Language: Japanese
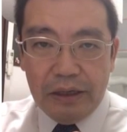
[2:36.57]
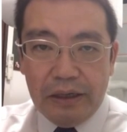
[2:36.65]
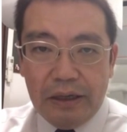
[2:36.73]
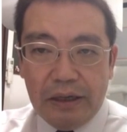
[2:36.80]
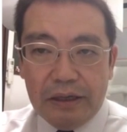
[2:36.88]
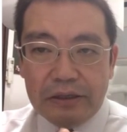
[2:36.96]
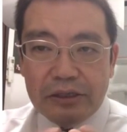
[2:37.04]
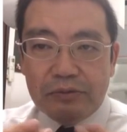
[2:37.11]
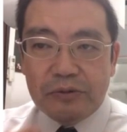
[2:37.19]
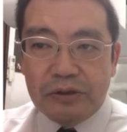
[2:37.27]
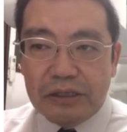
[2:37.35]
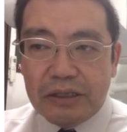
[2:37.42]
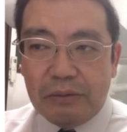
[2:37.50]
えー、自
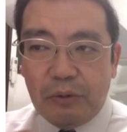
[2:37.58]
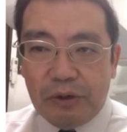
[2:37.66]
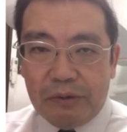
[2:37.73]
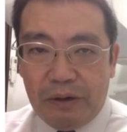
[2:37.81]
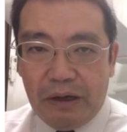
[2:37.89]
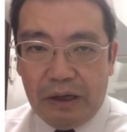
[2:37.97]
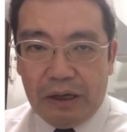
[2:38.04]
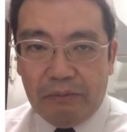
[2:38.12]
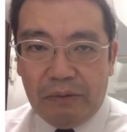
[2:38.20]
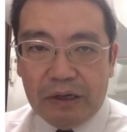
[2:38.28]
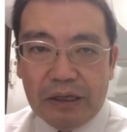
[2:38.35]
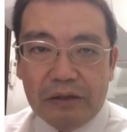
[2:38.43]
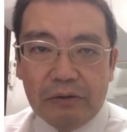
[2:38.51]
分がサボれば、
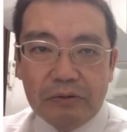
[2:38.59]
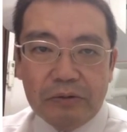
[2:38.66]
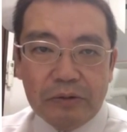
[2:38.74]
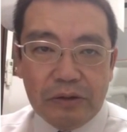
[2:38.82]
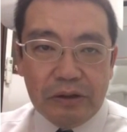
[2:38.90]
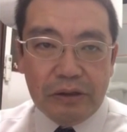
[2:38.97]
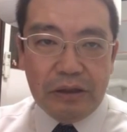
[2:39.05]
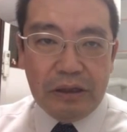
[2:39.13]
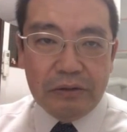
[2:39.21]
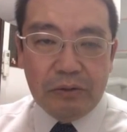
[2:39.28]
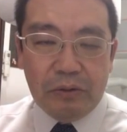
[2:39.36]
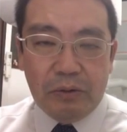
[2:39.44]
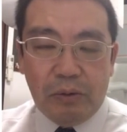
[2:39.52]
まあ、結局、あ
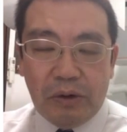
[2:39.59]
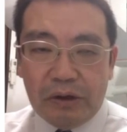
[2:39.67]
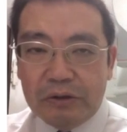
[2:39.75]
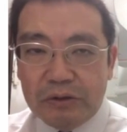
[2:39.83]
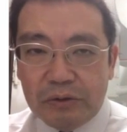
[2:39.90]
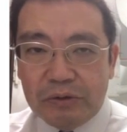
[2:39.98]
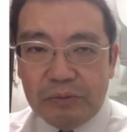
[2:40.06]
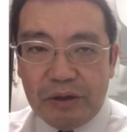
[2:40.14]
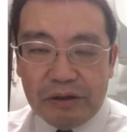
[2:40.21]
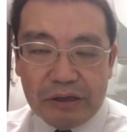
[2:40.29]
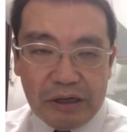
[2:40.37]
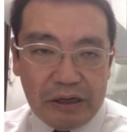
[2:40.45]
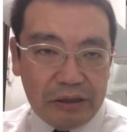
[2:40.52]
のー、他の人に迷
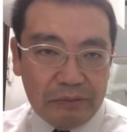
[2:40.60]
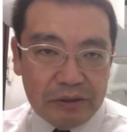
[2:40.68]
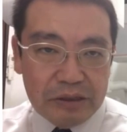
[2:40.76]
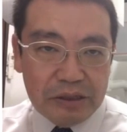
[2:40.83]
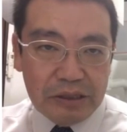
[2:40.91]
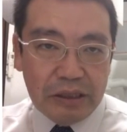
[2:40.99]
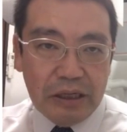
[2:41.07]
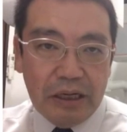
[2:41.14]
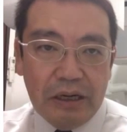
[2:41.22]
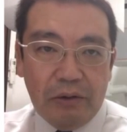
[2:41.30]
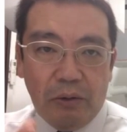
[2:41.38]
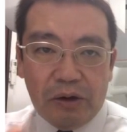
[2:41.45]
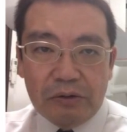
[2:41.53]
惑がかかりますし、
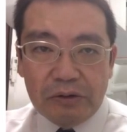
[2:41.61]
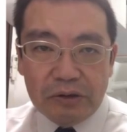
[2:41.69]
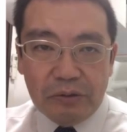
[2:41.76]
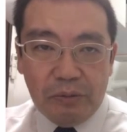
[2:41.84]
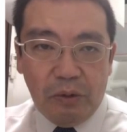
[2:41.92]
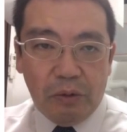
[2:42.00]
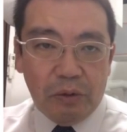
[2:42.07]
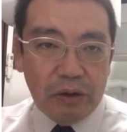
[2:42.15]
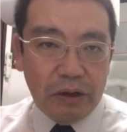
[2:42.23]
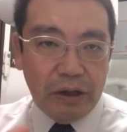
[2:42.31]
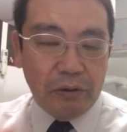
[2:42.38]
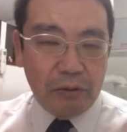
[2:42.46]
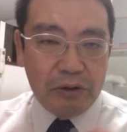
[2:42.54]
他の人も、
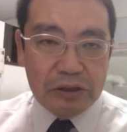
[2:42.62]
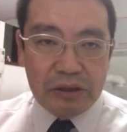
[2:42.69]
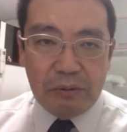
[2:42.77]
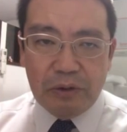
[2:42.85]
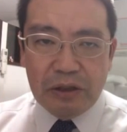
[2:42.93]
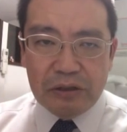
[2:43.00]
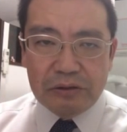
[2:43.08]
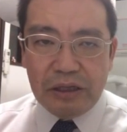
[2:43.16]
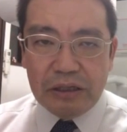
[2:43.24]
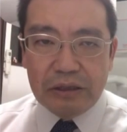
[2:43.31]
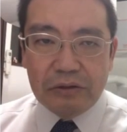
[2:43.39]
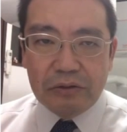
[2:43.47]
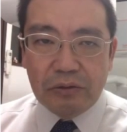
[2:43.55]
えー、こいつサボってる
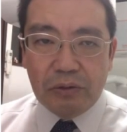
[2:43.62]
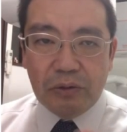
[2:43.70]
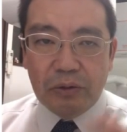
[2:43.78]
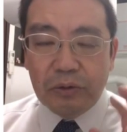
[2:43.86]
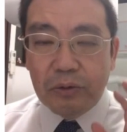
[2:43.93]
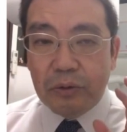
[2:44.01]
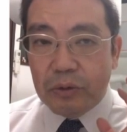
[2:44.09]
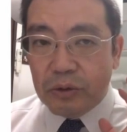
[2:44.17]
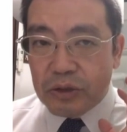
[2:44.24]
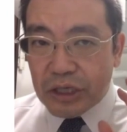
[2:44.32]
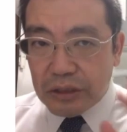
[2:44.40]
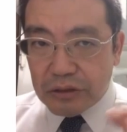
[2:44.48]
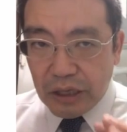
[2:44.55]
なっていうところのところの
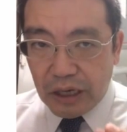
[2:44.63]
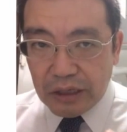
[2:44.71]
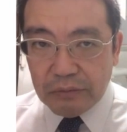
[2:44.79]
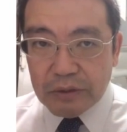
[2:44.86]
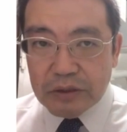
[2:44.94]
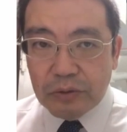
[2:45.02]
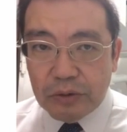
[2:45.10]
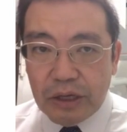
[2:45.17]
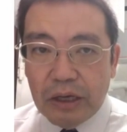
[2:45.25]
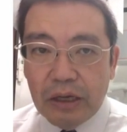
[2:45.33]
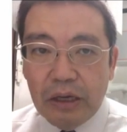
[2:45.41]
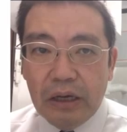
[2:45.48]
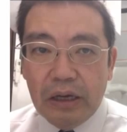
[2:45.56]
チェックが入りますの
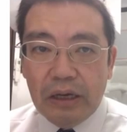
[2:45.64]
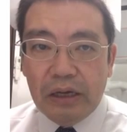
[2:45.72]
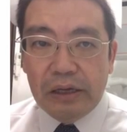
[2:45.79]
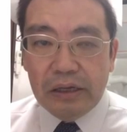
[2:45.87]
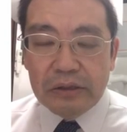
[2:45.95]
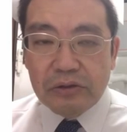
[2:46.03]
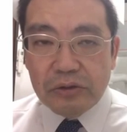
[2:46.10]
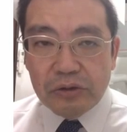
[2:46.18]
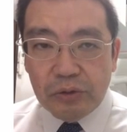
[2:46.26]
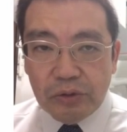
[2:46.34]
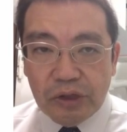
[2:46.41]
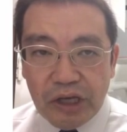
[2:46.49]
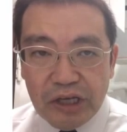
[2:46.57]
で、え通常
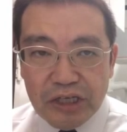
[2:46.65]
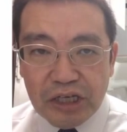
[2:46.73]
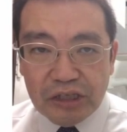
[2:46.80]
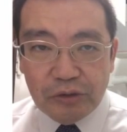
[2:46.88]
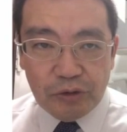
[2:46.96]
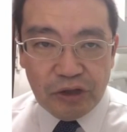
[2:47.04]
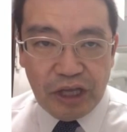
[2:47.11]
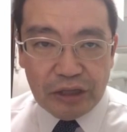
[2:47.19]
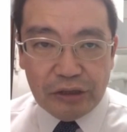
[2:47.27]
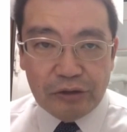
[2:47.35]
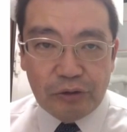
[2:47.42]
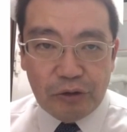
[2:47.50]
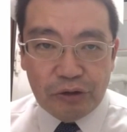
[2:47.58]
の経営者は1人でやっ
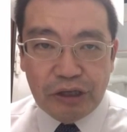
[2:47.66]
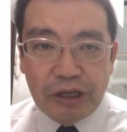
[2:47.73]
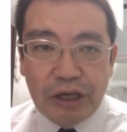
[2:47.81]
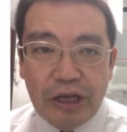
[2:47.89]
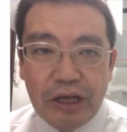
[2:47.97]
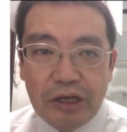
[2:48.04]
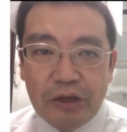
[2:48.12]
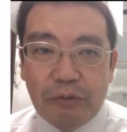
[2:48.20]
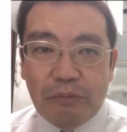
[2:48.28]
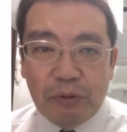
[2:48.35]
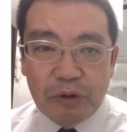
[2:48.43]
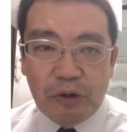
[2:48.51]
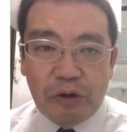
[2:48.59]
てるのよりよっ
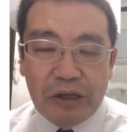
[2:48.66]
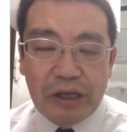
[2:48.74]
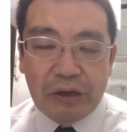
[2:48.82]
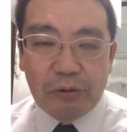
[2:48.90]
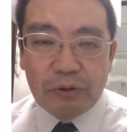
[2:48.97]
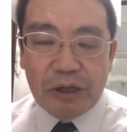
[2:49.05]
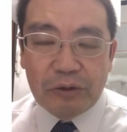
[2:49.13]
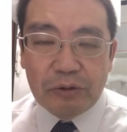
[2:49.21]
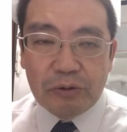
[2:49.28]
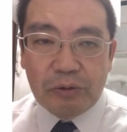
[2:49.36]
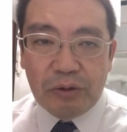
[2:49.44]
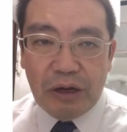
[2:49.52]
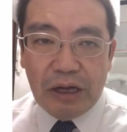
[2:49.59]
ぽど、えこの辺のと
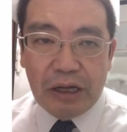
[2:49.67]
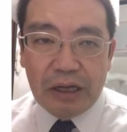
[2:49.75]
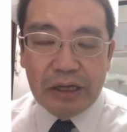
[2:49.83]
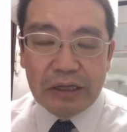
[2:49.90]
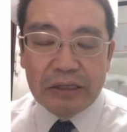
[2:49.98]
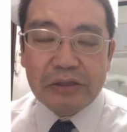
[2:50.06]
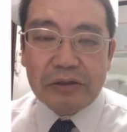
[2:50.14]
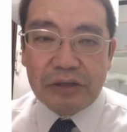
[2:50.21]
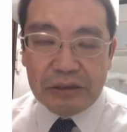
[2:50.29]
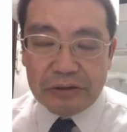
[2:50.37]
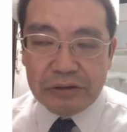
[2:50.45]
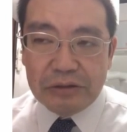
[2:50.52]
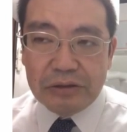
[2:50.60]
ころが、えきつくな
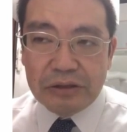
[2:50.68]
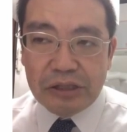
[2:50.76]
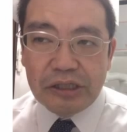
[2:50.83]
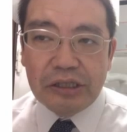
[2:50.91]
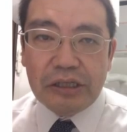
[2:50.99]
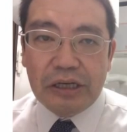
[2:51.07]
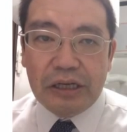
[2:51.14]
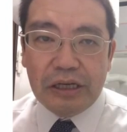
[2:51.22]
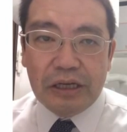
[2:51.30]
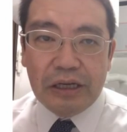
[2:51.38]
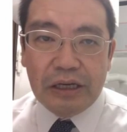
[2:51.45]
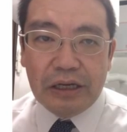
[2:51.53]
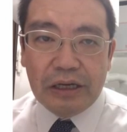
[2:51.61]
るし、
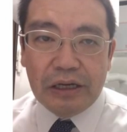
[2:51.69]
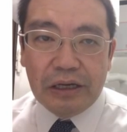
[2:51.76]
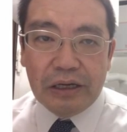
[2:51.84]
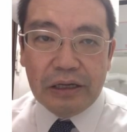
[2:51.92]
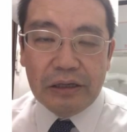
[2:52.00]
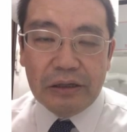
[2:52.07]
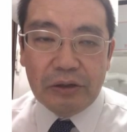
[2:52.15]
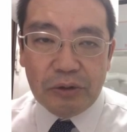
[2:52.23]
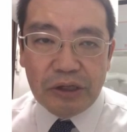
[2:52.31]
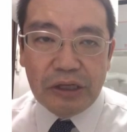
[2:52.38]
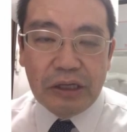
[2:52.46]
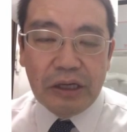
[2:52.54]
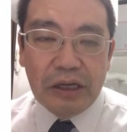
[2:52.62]
えよ
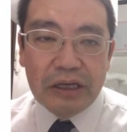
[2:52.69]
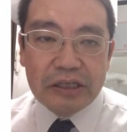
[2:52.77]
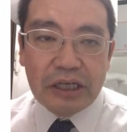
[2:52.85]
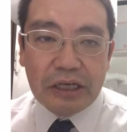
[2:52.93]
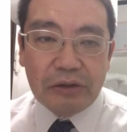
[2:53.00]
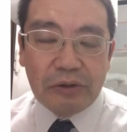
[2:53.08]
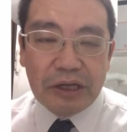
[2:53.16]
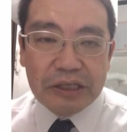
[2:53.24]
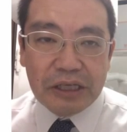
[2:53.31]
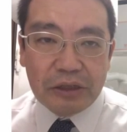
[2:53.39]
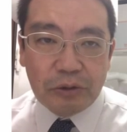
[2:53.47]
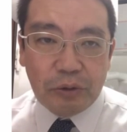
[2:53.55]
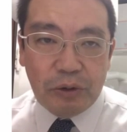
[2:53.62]
り借金の返
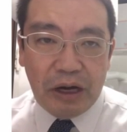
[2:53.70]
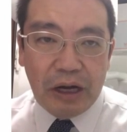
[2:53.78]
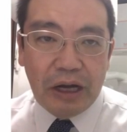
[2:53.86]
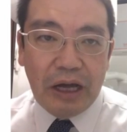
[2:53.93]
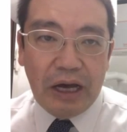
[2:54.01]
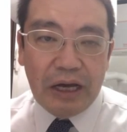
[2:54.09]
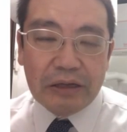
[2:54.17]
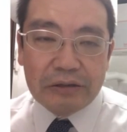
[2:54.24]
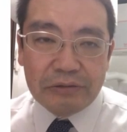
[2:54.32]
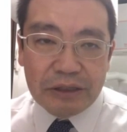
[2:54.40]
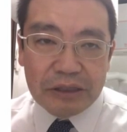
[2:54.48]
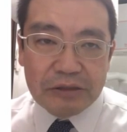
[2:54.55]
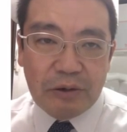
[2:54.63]
済等は早く
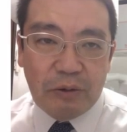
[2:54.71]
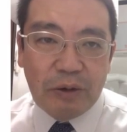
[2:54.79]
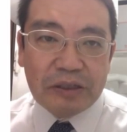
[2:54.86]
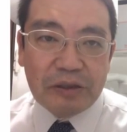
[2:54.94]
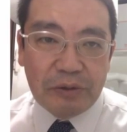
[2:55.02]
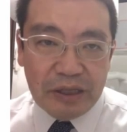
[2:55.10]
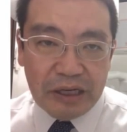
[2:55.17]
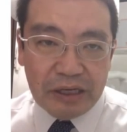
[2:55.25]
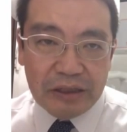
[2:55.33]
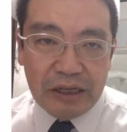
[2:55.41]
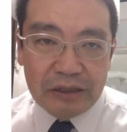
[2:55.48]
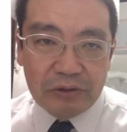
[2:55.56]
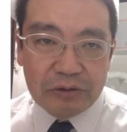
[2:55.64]
私は終わるんではないか
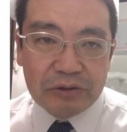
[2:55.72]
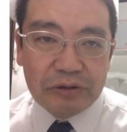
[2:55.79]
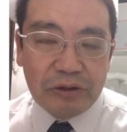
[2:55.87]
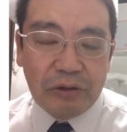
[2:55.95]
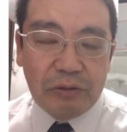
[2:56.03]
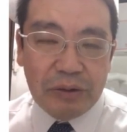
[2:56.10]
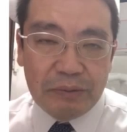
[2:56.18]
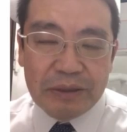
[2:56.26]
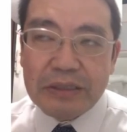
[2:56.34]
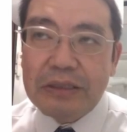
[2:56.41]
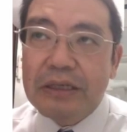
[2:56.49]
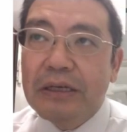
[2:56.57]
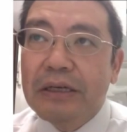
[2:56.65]
なというふうに思います。